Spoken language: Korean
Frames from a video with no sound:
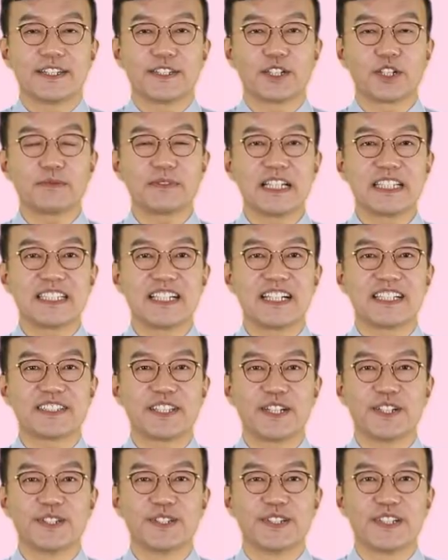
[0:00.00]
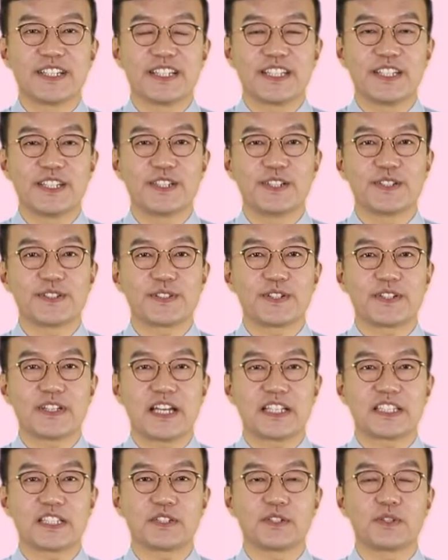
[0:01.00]
여러분 안녕하세요. 이영석의
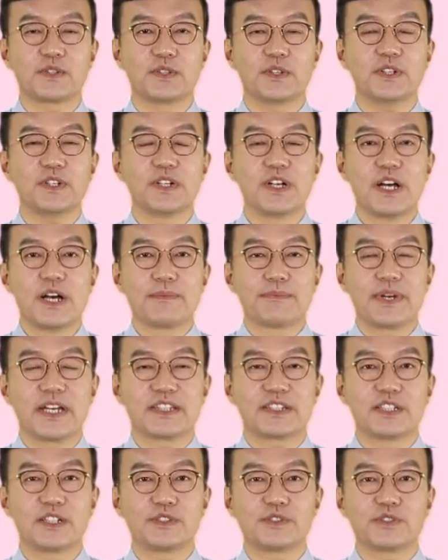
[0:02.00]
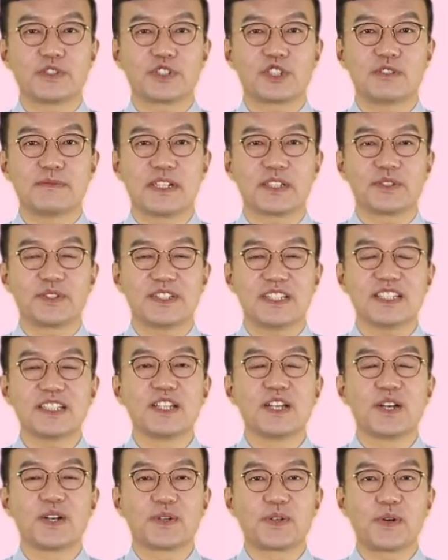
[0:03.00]
핵심 코코 패턴 중고수를 맡고 있는
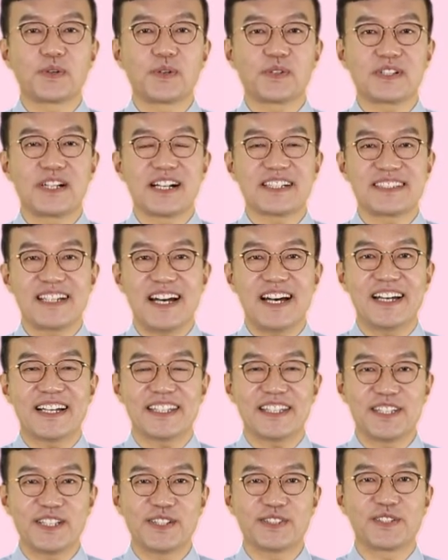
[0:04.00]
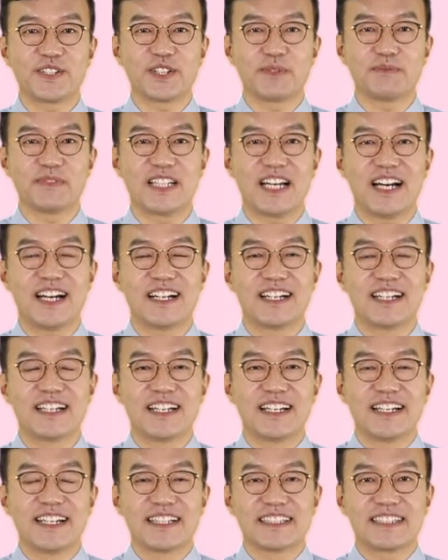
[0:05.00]
코코 강사 이영석입니다.
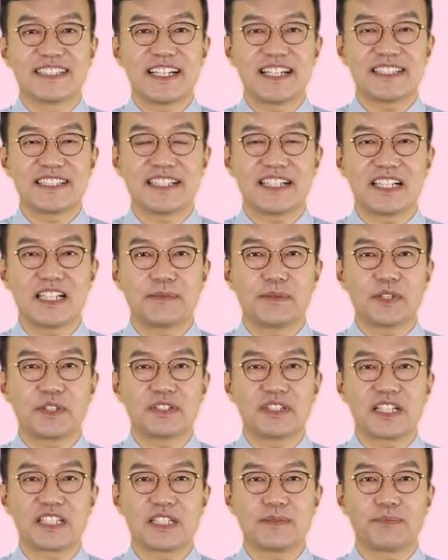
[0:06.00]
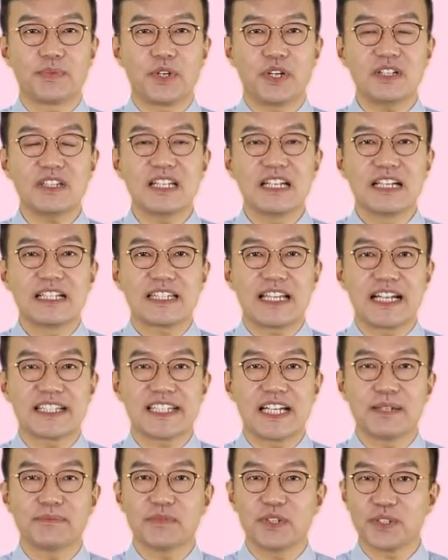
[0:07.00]
지난 시간에 배웠던 핵심 표현
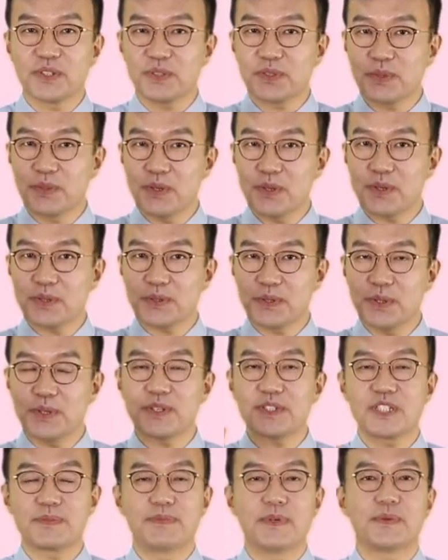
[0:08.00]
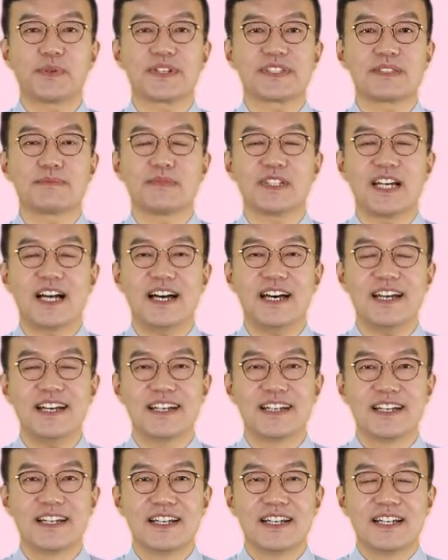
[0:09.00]
다시 한번 콕콕 짚어보겠습니다.
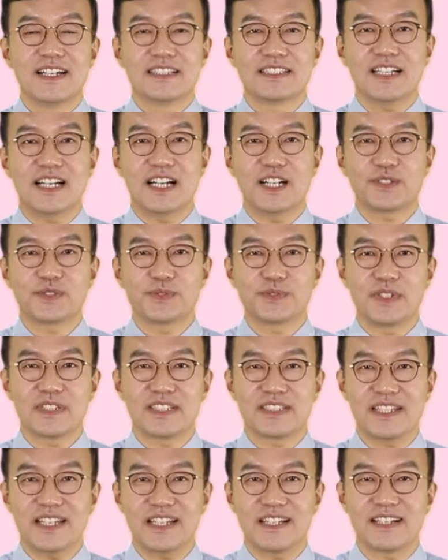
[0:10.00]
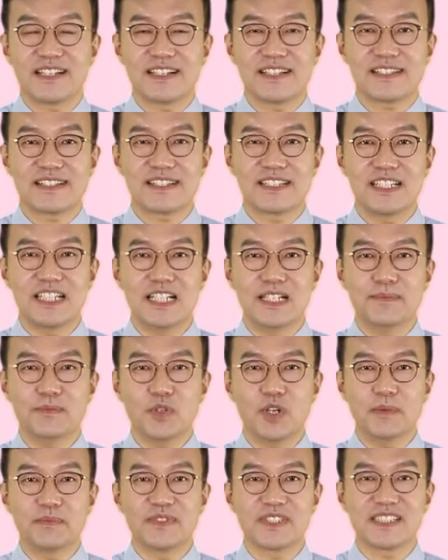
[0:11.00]
자, 중고의 특징!
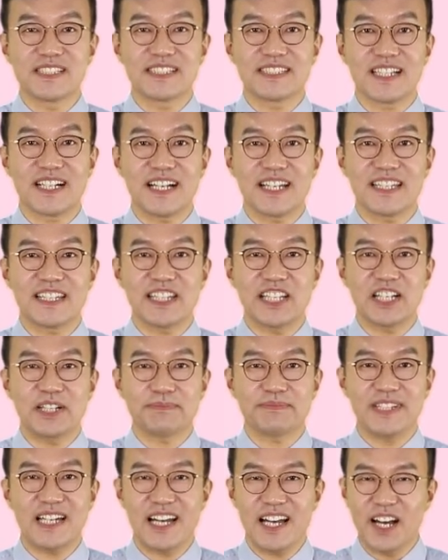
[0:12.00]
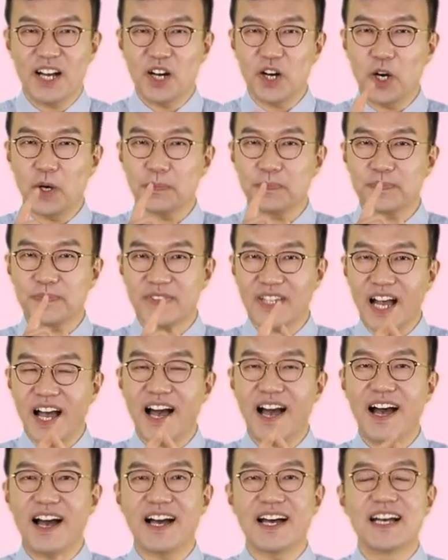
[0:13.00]
쓸모없는 글자가 있다 없다
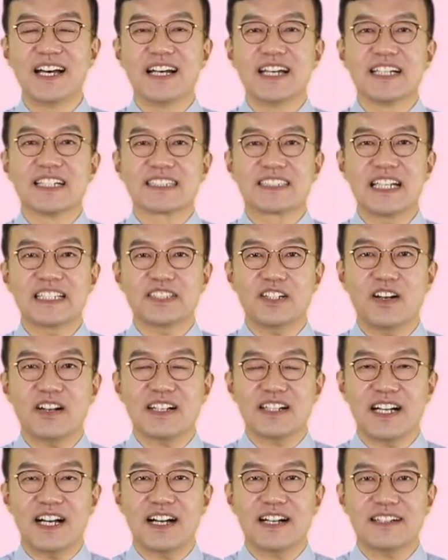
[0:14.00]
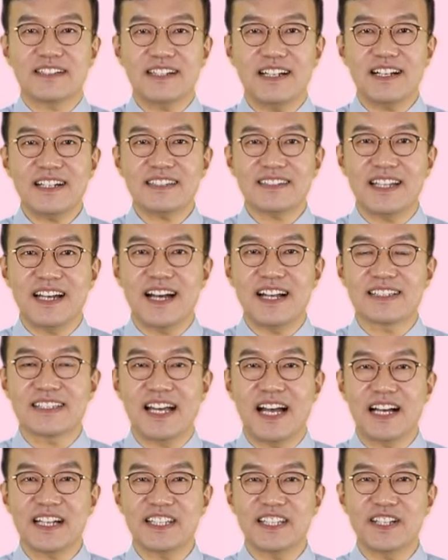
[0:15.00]
없다! 그래서 각각 다
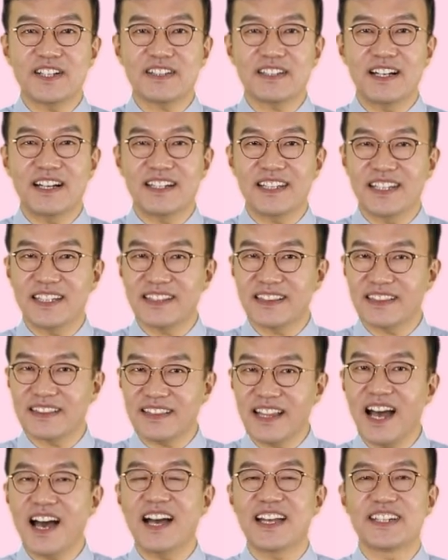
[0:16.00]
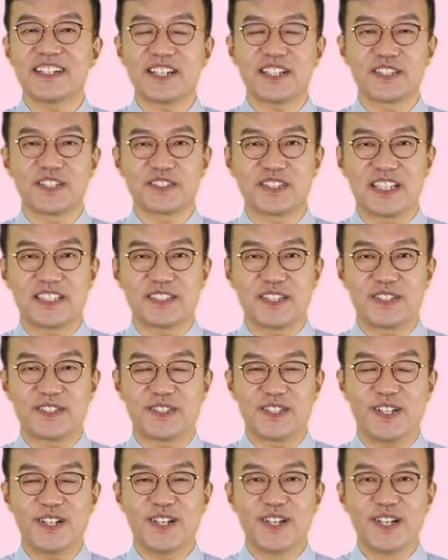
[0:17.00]
자기 역할이 있다 이렇게
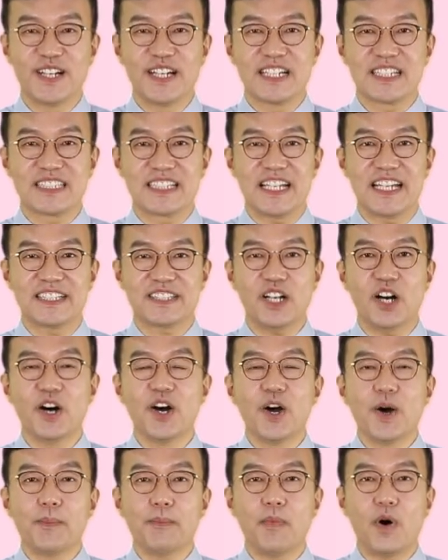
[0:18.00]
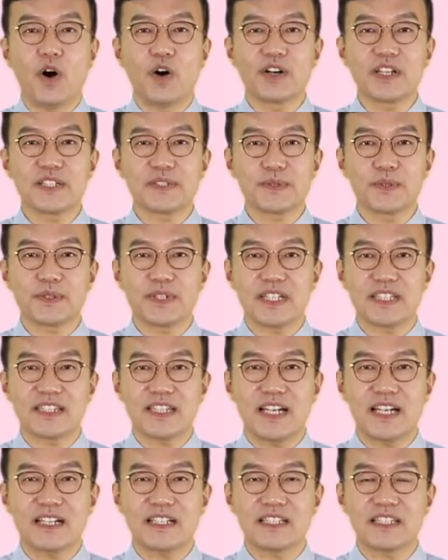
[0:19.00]
정리했었죠. 그래서 머릿속에
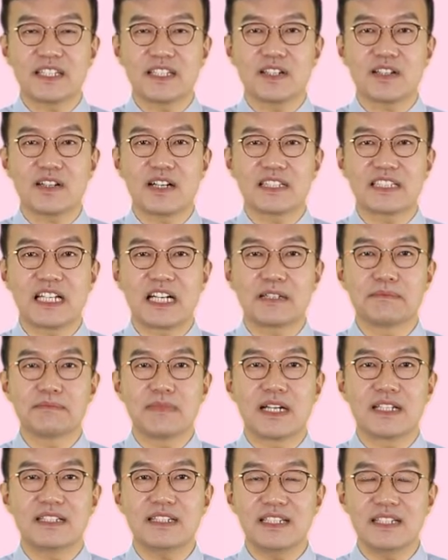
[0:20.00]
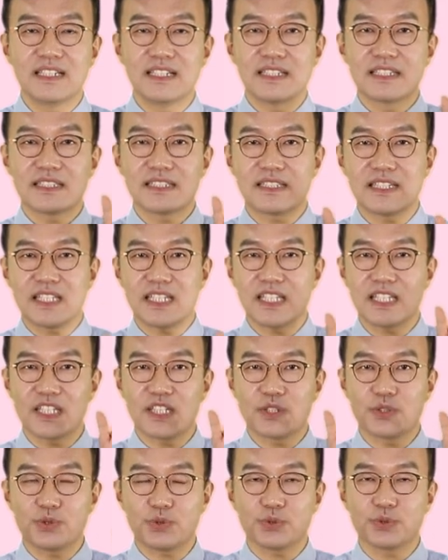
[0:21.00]
딱 기억하다는 말을
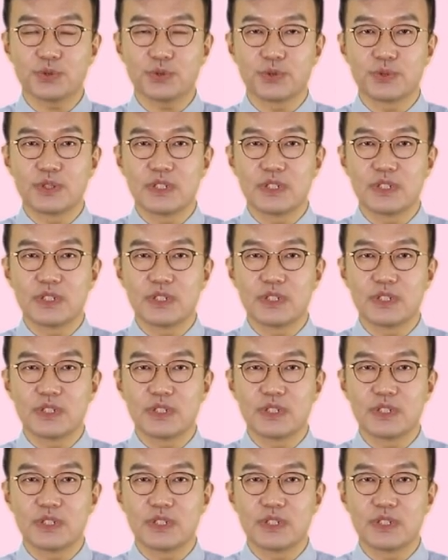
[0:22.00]
찌주,